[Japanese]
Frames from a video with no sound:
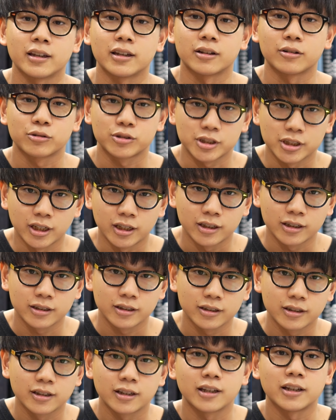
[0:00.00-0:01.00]
こちら
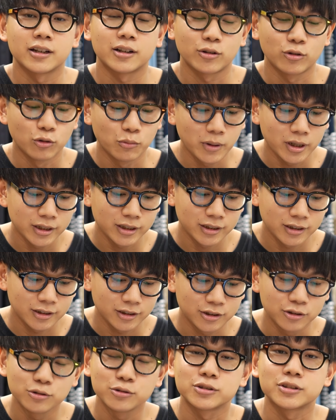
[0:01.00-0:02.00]
駒
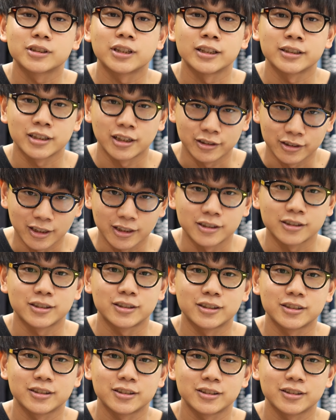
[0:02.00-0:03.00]
井祐介さんで
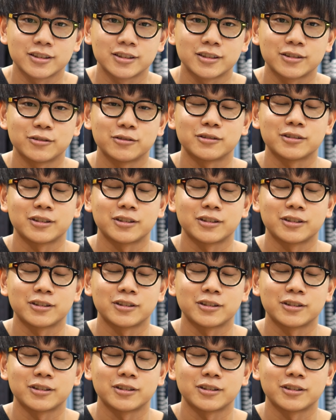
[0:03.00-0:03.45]
す。